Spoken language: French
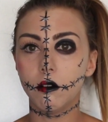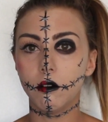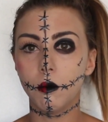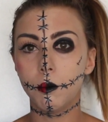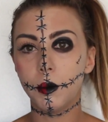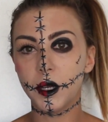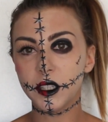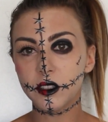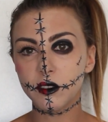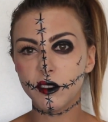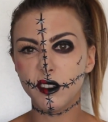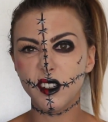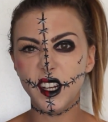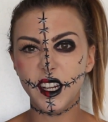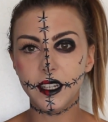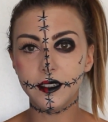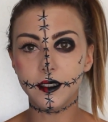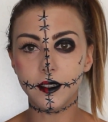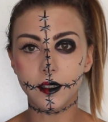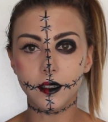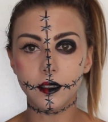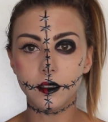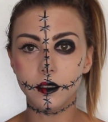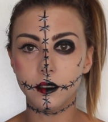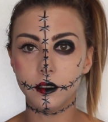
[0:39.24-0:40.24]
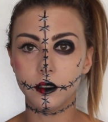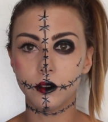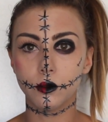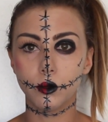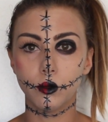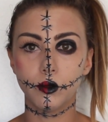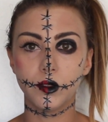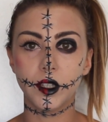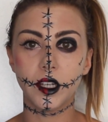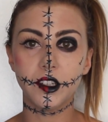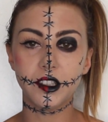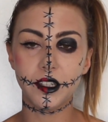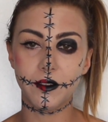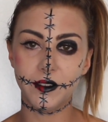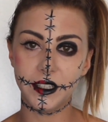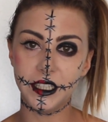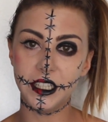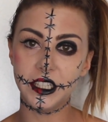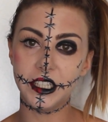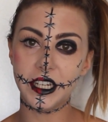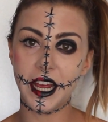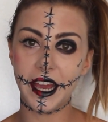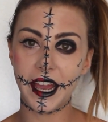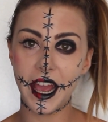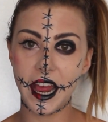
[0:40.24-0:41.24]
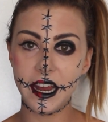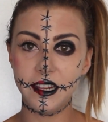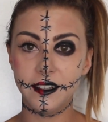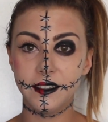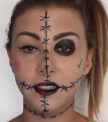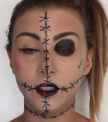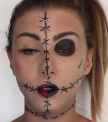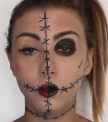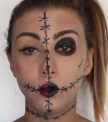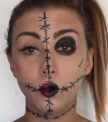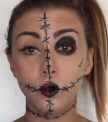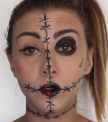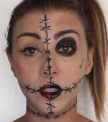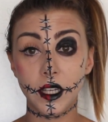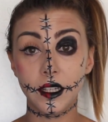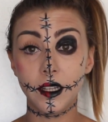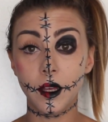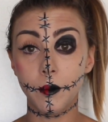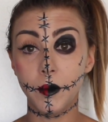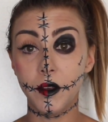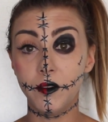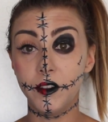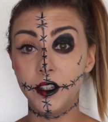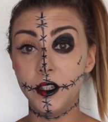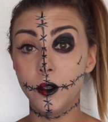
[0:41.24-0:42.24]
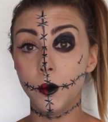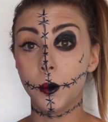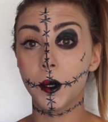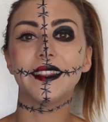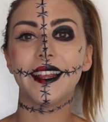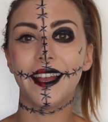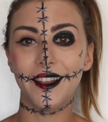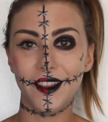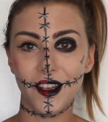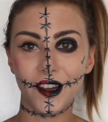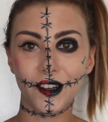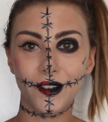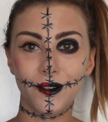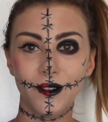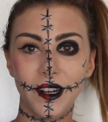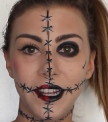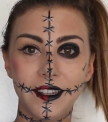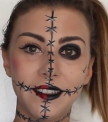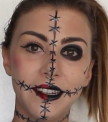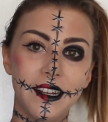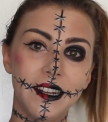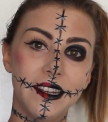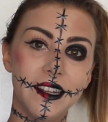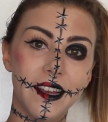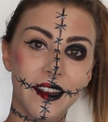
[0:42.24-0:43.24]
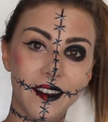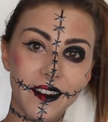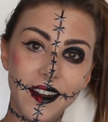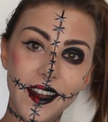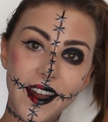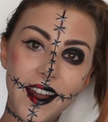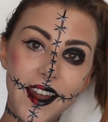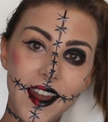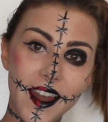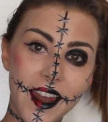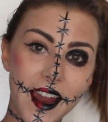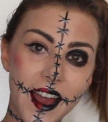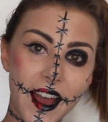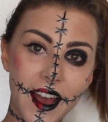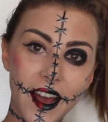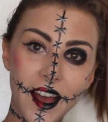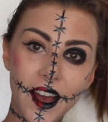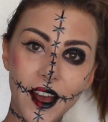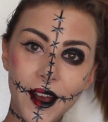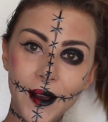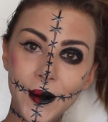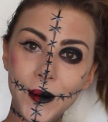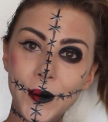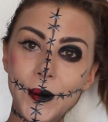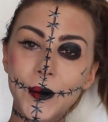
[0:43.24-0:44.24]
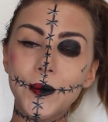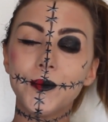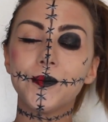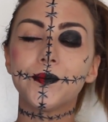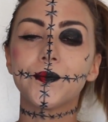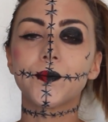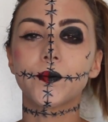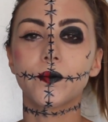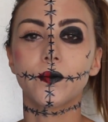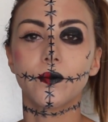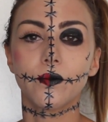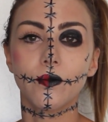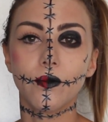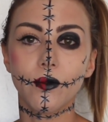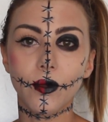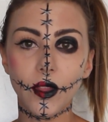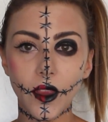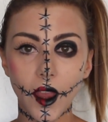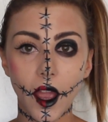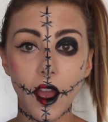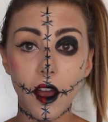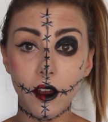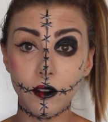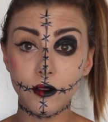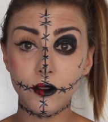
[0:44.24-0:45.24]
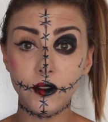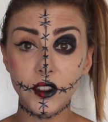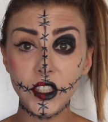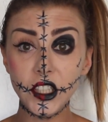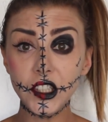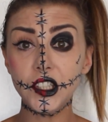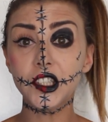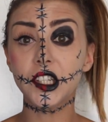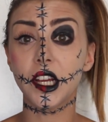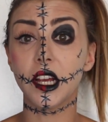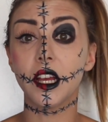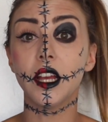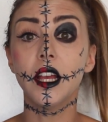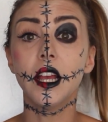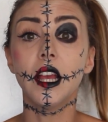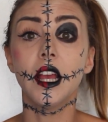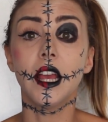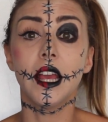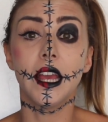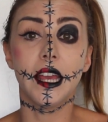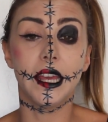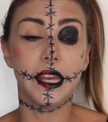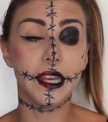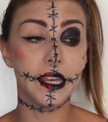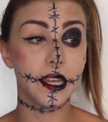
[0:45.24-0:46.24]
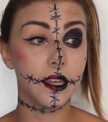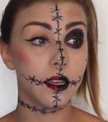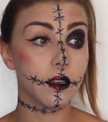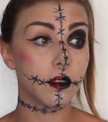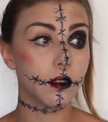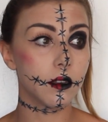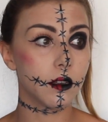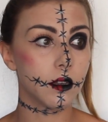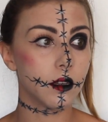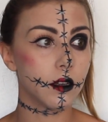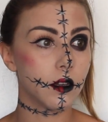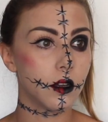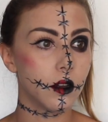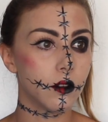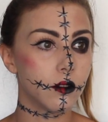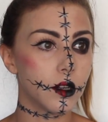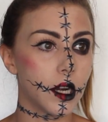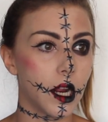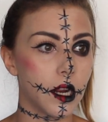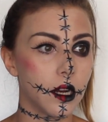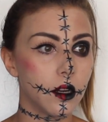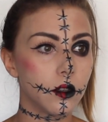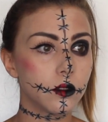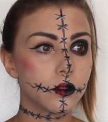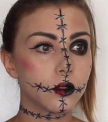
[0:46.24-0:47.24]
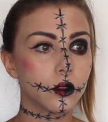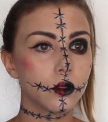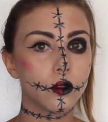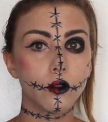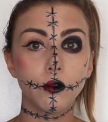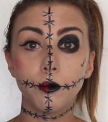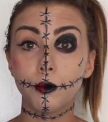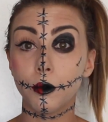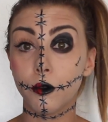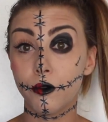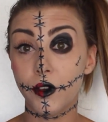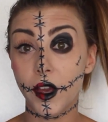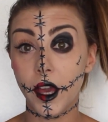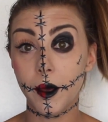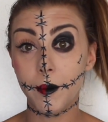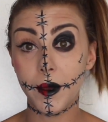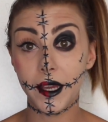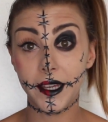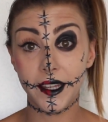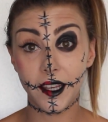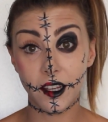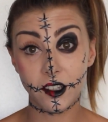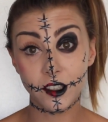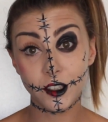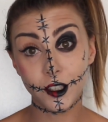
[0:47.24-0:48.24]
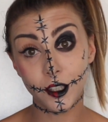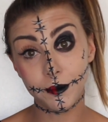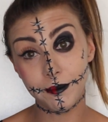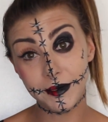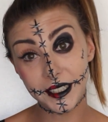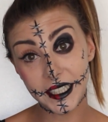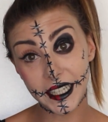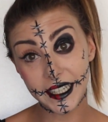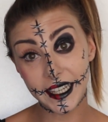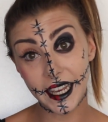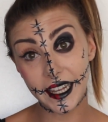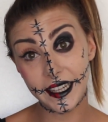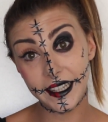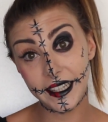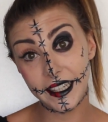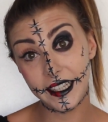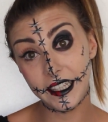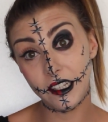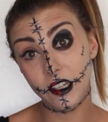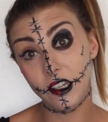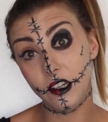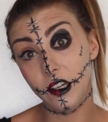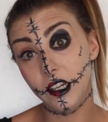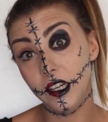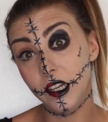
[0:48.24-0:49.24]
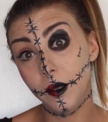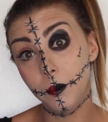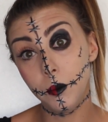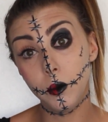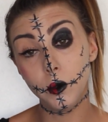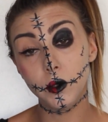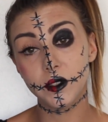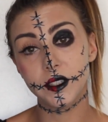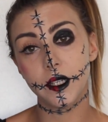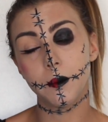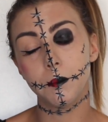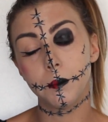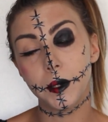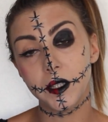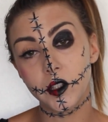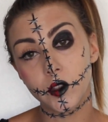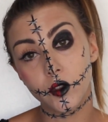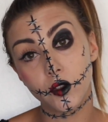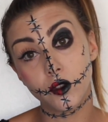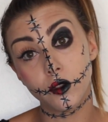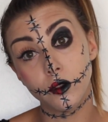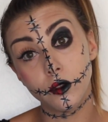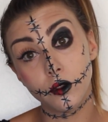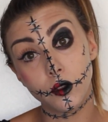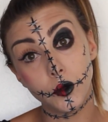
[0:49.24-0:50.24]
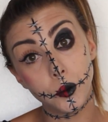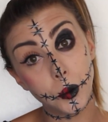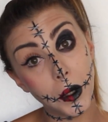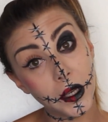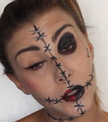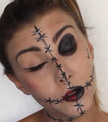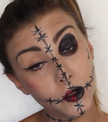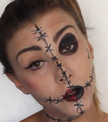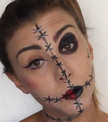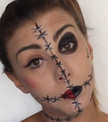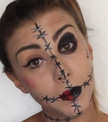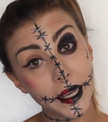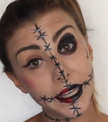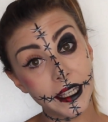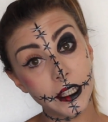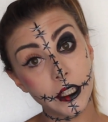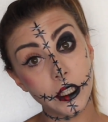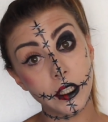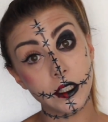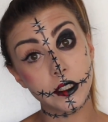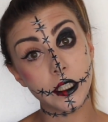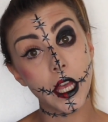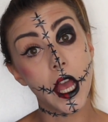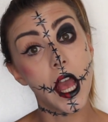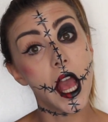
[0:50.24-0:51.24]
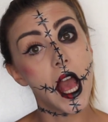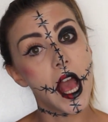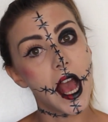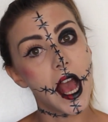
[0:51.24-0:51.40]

euh, pas squelette, hein, euh, tout ça, j'avais déjà réalisé tout ça dans mes vidéos. D'ailleurs, je vous laisse les liens là-haut en fiche. Et euh, voilà, là on se retrouve pour faire un maquillage comme chaque année, les plus simples parce que je ne suis pas une maquilleuse